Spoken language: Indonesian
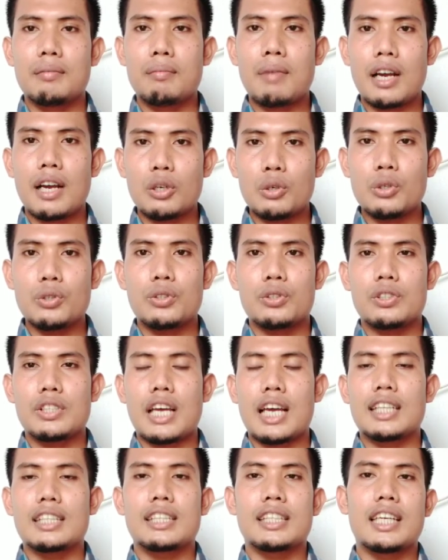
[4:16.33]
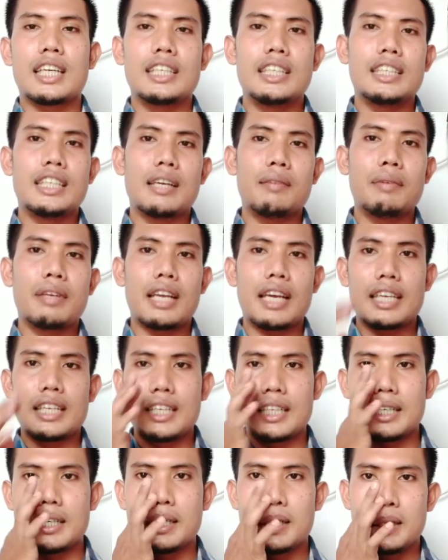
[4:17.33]
bagus saat terjadinya
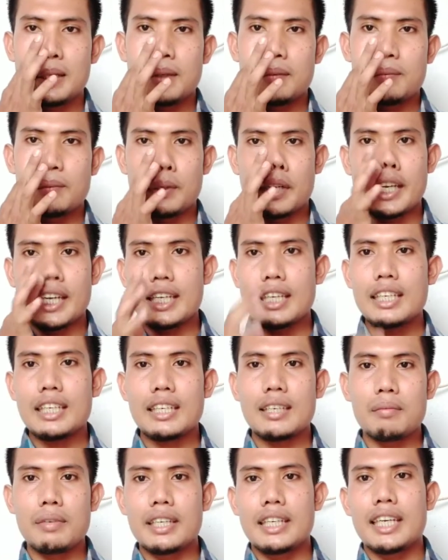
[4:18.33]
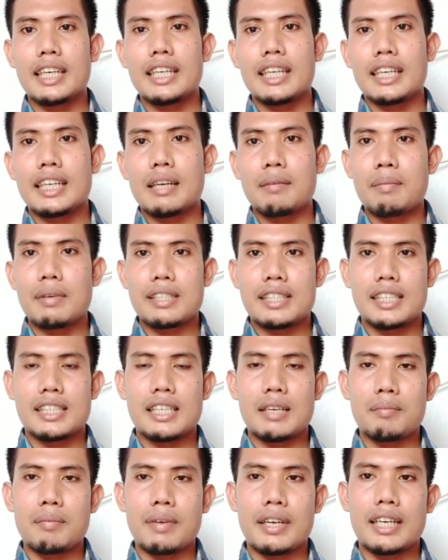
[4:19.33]
birahi. Mungkin demikian yang dapat saya
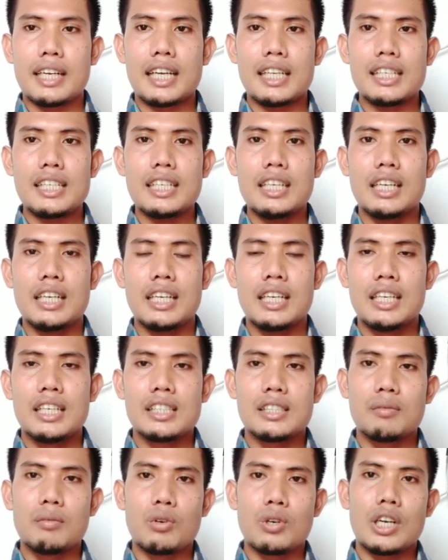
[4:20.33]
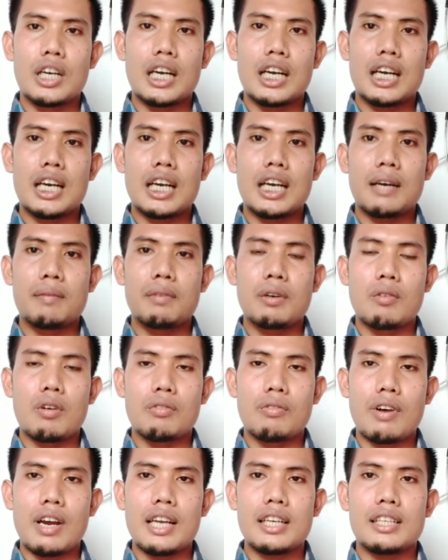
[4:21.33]
sampaikan. Semoga
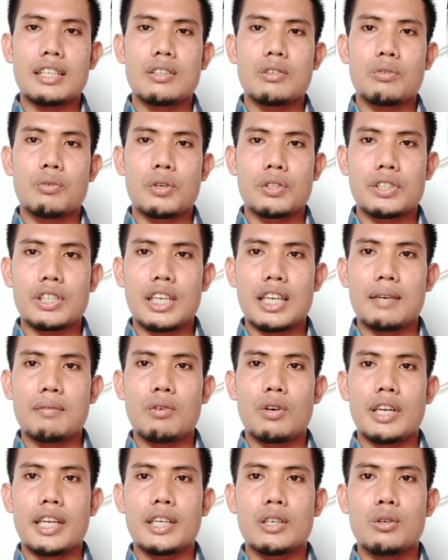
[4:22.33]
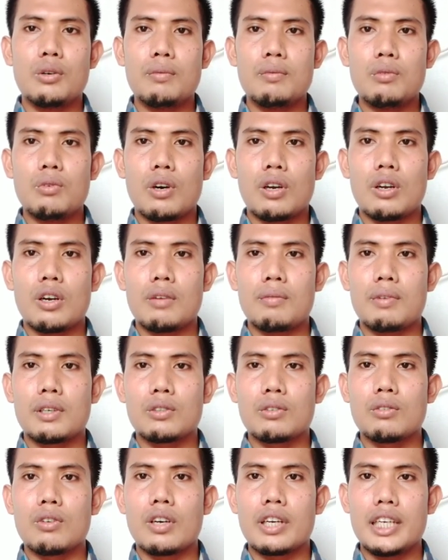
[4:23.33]
bermanfaat. Wassalamualaikum
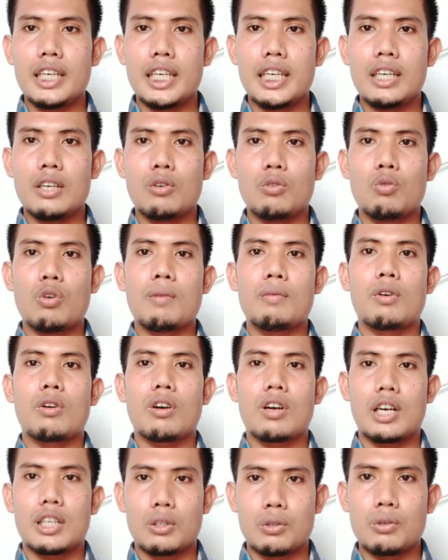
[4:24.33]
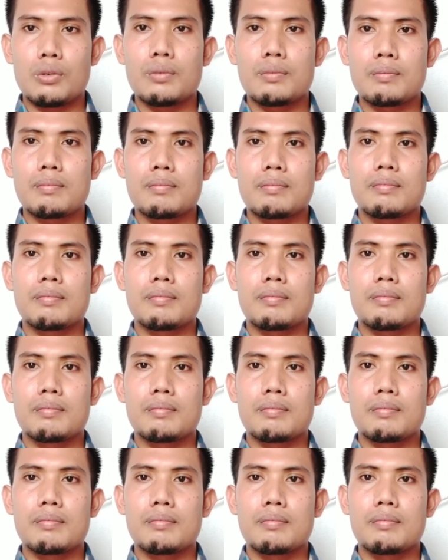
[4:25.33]
warahmatullahi wabarakatuh.